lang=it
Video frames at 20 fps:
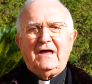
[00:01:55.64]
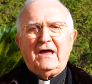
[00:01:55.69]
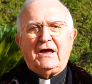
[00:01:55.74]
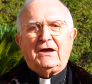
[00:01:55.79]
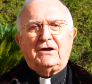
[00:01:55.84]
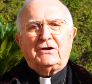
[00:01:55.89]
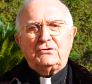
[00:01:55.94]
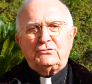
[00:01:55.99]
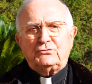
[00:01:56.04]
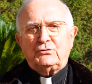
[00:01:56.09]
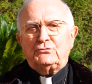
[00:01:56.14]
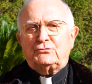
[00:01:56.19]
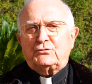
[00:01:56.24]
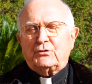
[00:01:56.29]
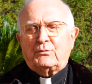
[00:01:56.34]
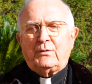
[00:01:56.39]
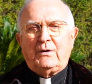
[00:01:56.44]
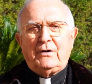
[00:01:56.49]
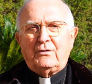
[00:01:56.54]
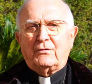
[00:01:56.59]
e che
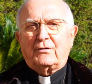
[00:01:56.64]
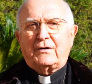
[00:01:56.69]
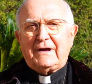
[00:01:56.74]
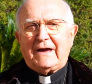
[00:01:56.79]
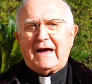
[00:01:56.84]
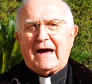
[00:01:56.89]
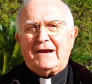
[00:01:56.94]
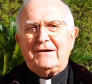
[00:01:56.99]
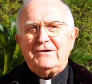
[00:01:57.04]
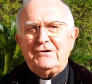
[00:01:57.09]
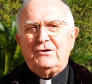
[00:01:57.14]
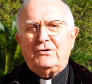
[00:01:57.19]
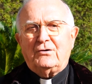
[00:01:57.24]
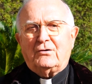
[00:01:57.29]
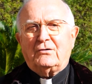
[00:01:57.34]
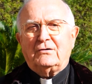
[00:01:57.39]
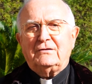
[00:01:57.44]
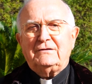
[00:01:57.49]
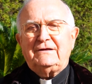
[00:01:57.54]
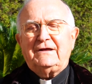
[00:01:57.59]
tutto quello che
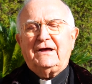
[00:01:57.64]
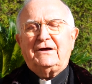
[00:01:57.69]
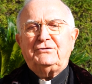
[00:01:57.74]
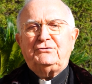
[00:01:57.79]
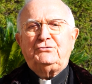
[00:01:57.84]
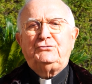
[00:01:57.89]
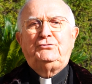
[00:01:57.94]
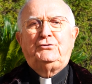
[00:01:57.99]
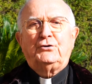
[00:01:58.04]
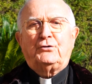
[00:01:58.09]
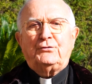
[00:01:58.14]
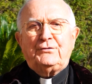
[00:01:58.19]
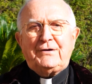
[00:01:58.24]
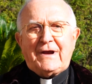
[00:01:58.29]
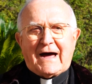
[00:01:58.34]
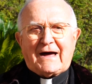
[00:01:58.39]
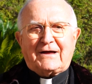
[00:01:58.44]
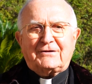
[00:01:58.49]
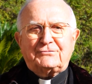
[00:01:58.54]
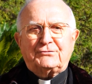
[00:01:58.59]
hanno gli è
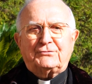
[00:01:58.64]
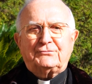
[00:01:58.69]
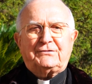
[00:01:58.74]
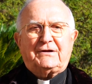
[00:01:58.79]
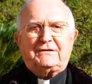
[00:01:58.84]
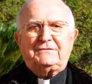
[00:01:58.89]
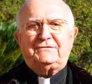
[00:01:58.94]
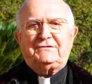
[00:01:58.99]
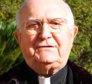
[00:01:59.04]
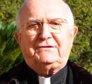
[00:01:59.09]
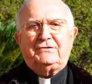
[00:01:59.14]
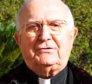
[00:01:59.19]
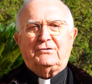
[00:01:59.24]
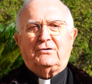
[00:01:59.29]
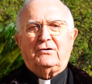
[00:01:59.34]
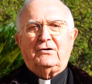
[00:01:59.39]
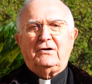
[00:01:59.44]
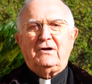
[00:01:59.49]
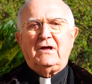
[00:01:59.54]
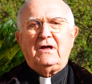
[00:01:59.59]
donato da
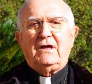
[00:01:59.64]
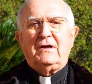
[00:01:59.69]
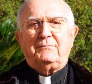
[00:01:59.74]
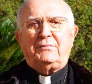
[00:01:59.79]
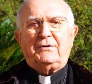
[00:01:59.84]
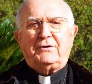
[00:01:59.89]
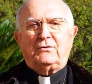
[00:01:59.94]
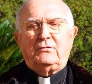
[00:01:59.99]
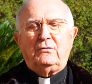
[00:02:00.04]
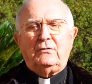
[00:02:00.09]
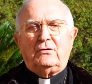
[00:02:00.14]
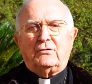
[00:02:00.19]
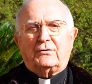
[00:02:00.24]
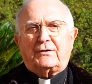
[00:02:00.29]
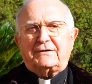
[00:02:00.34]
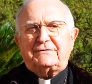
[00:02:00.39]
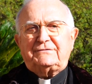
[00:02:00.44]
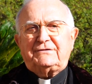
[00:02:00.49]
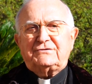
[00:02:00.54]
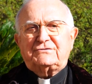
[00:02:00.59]
Dio, per cui il
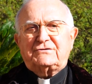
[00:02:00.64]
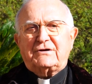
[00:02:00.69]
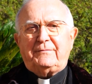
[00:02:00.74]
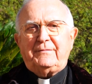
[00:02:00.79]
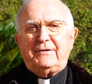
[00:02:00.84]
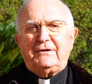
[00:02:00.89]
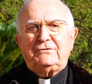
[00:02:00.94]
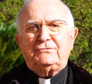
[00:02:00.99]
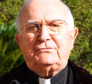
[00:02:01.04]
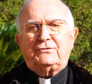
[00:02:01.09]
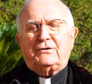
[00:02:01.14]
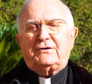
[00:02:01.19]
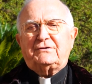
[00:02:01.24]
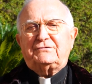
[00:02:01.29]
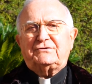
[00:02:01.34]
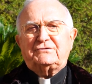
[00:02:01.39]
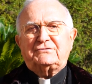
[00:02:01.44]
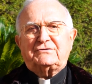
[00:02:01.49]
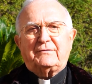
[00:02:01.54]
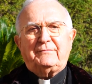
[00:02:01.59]
loro atteggiamento è un
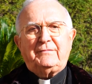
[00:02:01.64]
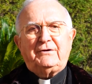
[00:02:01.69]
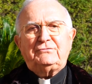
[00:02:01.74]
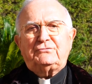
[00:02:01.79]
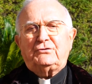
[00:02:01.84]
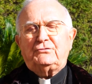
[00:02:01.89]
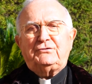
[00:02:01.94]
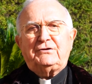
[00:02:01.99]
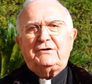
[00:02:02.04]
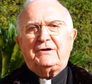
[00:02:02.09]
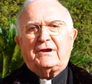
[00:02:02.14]
atteggiamento di